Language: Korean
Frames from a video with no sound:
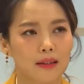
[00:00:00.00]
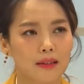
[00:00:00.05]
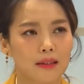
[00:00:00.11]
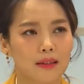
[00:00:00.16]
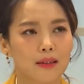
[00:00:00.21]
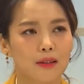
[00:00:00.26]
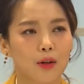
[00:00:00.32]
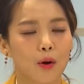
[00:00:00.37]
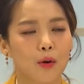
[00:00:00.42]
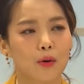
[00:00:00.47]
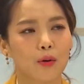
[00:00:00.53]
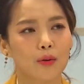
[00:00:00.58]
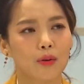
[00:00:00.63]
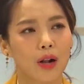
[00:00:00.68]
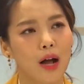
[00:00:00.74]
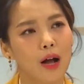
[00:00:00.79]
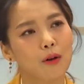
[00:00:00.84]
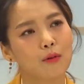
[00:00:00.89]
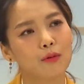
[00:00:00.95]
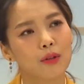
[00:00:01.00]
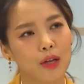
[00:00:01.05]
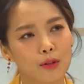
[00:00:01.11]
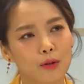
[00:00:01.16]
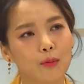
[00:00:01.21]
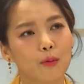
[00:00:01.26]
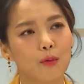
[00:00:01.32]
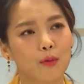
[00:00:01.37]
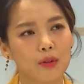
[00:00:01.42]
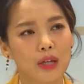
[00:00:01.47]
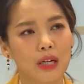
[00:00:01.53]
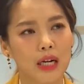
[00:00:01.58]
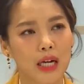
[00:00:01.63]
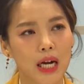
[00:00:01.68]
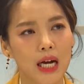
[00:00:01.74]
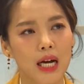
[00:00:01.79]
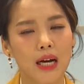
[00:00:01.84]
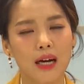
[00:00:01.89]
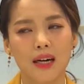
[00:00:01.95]
그 결혼을 하고 나서
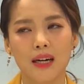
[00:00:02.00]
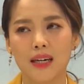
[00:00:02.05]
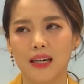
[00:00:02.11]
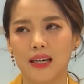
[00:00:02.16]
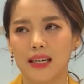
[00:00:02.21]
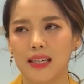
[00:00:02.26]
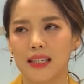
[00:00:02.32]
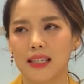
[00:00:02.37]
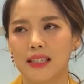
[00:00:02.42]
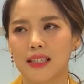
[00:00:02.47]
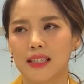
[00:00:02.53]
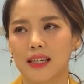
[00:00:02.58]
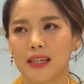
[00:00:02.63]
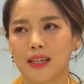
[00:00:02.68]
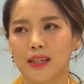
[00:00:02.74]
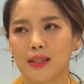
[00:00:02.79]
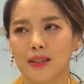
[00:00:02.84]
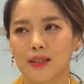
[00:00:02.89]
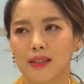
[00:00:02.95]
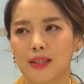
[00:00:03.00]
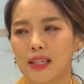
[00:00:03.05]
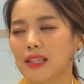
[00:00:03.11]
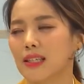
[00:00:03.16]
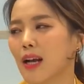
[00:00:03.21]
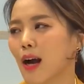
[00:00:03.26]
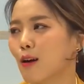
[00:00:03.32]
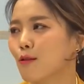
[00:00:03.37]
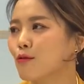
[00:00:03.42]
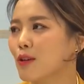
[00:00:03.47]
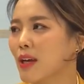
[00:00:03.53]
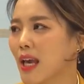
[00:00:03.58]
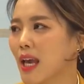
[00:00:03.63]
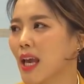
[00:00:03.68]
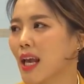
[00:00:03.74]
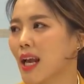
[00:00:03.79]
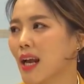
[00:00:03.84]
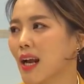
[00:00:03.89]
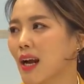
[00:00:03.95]
보니까 이제 제
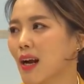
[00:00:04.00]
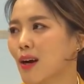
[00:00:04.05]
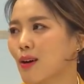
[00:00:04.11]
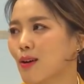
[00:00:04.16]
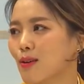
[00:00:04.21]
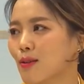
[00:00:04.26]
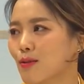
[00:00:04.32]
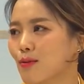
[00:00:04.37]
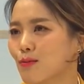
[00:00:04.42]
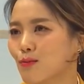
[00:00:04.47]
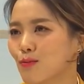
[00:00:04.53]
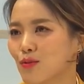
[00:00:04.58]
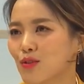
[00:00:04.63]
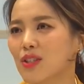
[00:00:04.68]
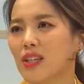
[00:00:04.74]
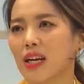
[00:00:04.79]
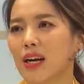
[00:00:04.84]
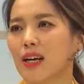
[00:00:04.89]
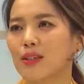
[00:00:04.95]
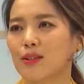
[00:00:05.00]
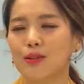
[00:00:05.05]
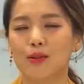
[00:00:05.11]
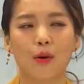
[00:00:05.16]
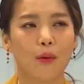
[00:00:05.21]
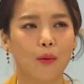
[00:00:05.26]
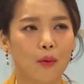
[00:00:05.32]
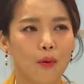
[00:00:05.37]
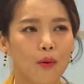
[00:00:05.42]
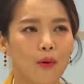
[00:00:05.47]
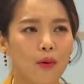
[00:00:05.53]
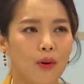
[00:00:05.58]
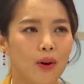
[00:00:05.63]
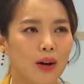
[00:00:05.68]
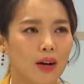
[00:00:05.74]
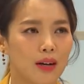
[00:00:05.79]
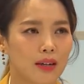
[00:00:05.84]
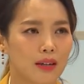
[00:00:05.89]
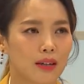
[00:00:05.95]
자궁에 음. 문제가 있었고
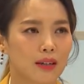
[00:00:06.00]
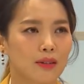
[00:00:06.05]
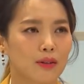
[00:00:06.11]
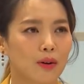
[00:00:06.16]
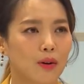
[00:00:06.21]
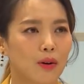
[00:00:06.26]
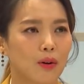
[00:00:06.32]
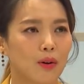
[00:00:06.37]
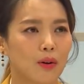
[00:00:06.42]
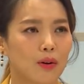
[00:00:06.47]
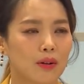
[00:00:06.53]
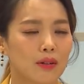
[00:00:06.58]
그래서